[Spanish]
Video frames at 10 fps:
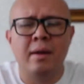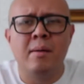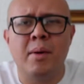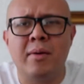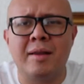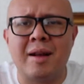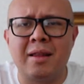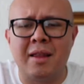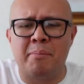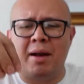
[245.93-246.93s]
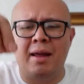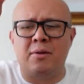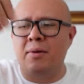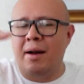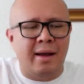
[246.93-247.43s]
Por una tarde de
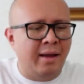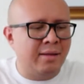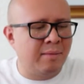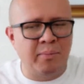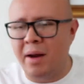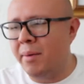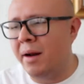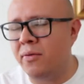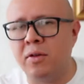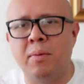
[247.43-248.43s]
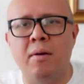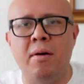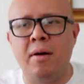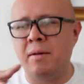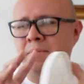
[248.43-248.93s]
películas, para ver el
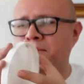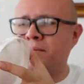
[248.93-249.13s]
fútbol.